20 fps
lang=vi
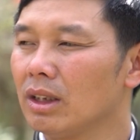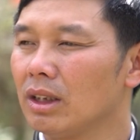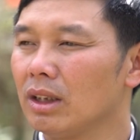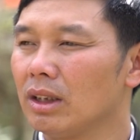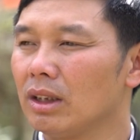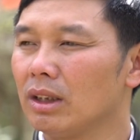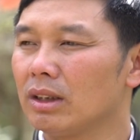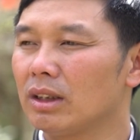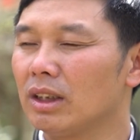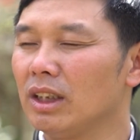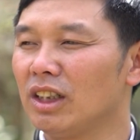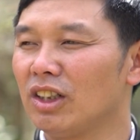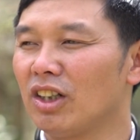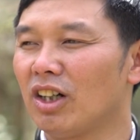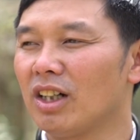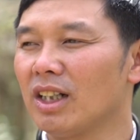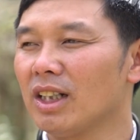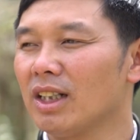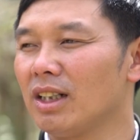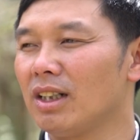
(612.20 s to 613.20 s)
thì từ
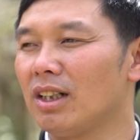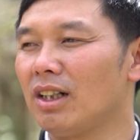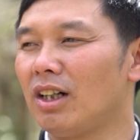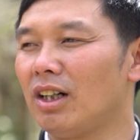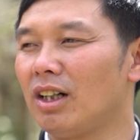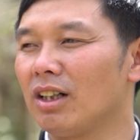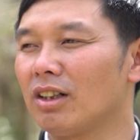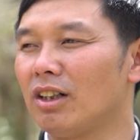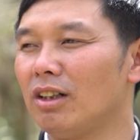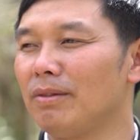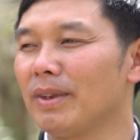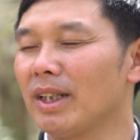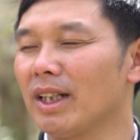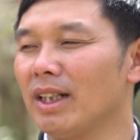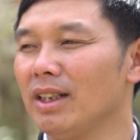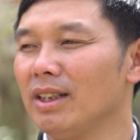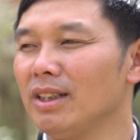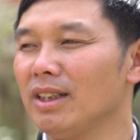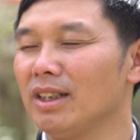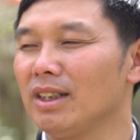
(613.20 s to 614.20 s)
đó là họ có một
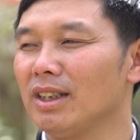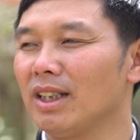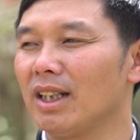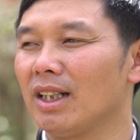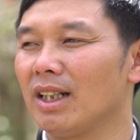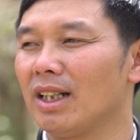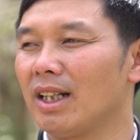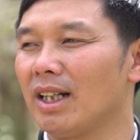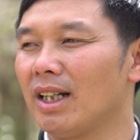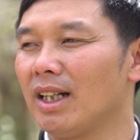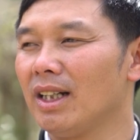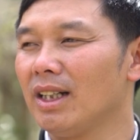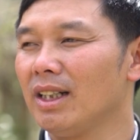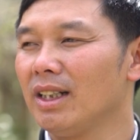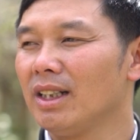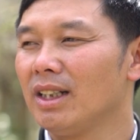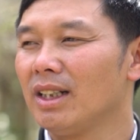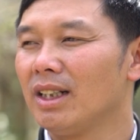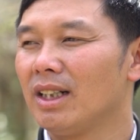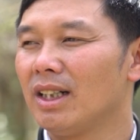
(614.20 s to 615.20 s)
cái nhìn nhận là
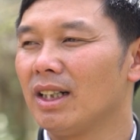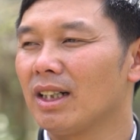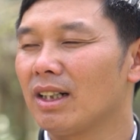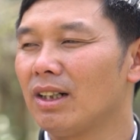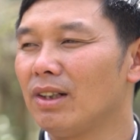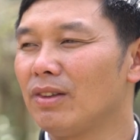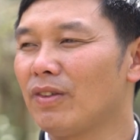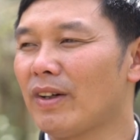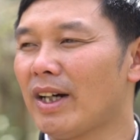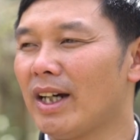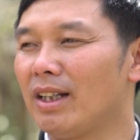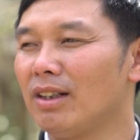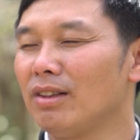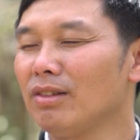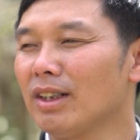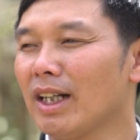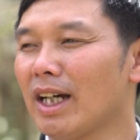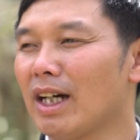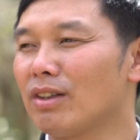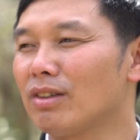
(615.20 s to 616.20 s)
à, không phải
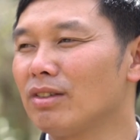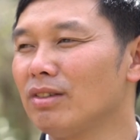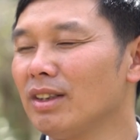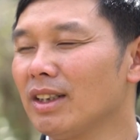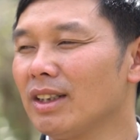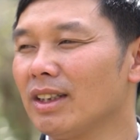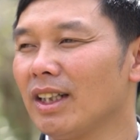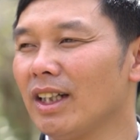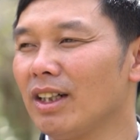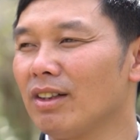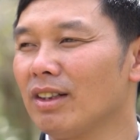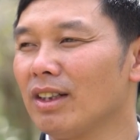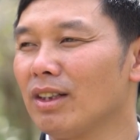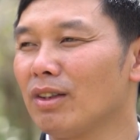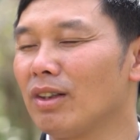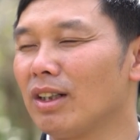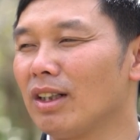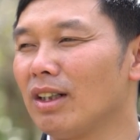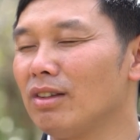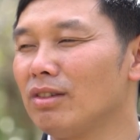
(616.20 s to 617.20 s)
lúc nào cũng theo cái
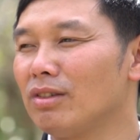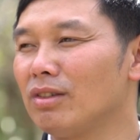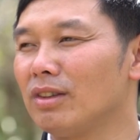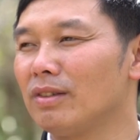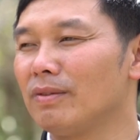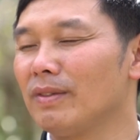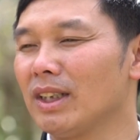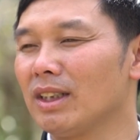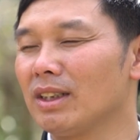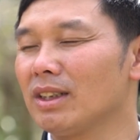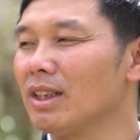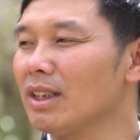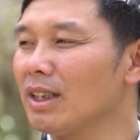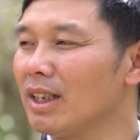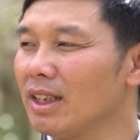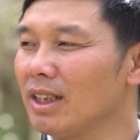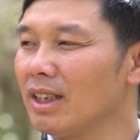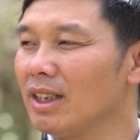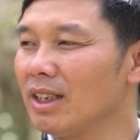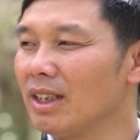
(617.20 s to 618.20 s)
thuần nông của mình trước
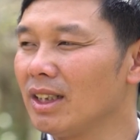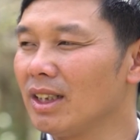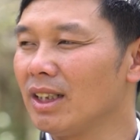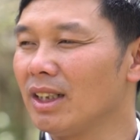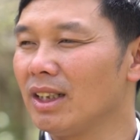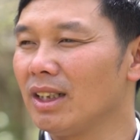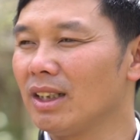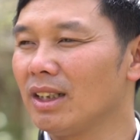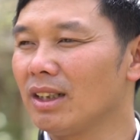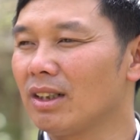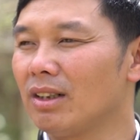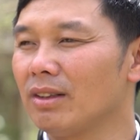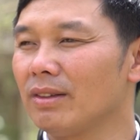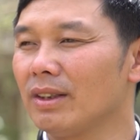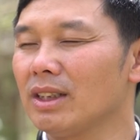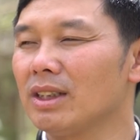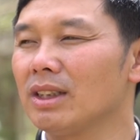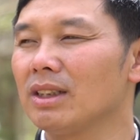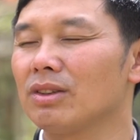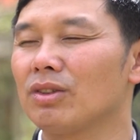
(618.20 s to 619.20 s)
đây thì có
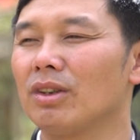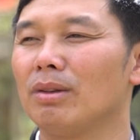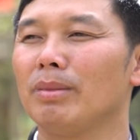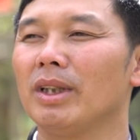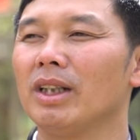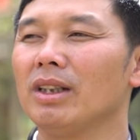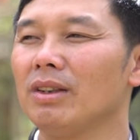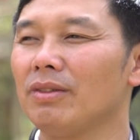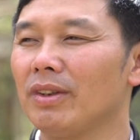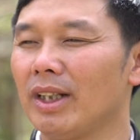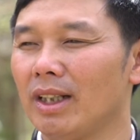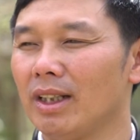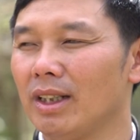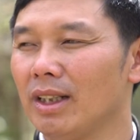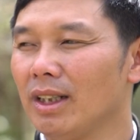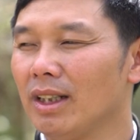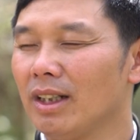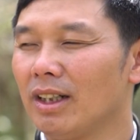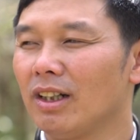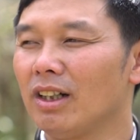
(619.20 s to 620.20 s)
cái sự chuyển biến như vậy
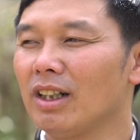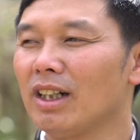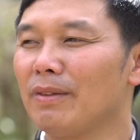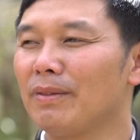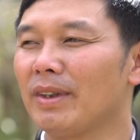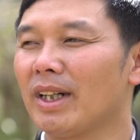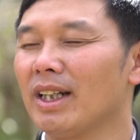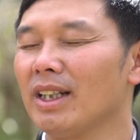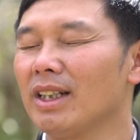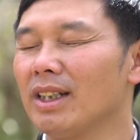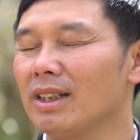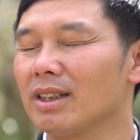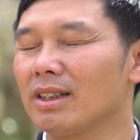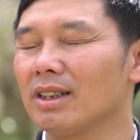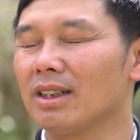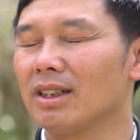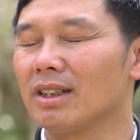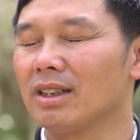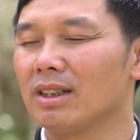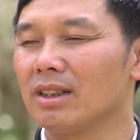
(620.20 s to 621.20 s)
đó là một cái được
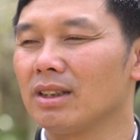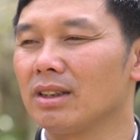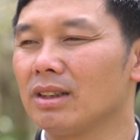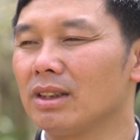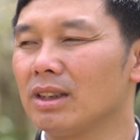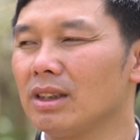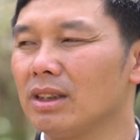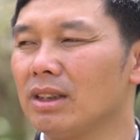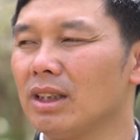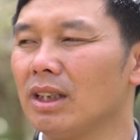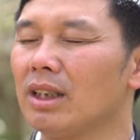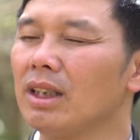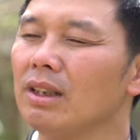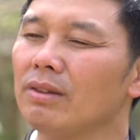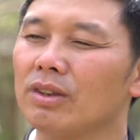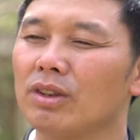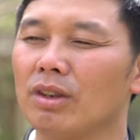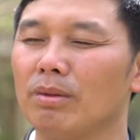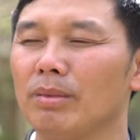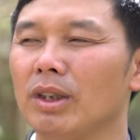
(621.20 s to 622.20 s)
à, sự nhận thức
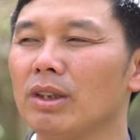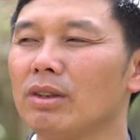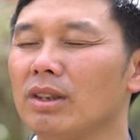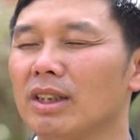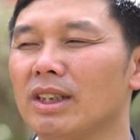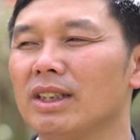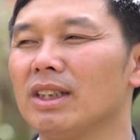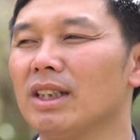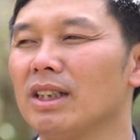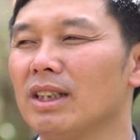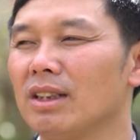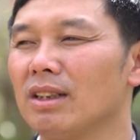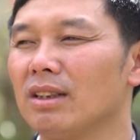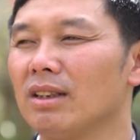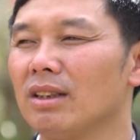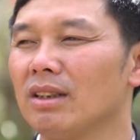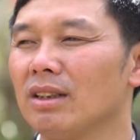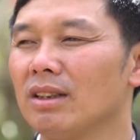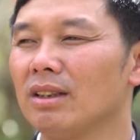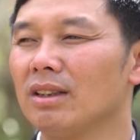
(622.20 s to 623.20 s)
và chuyển biến của người dân là
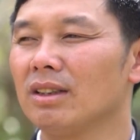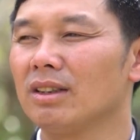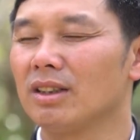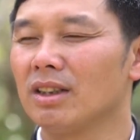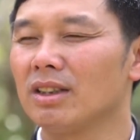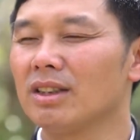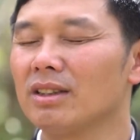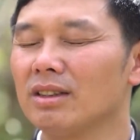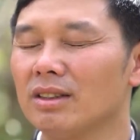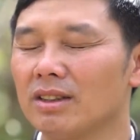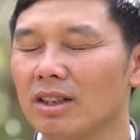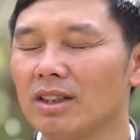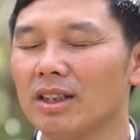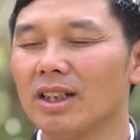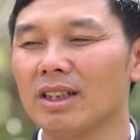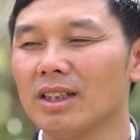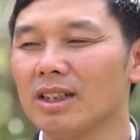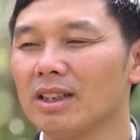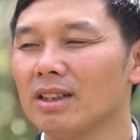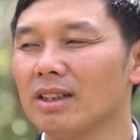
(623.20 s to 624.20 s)
rõ rõ
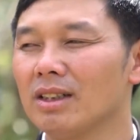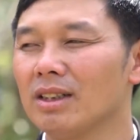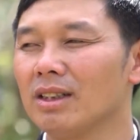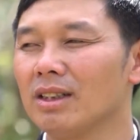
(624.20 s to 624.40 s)
nét nhất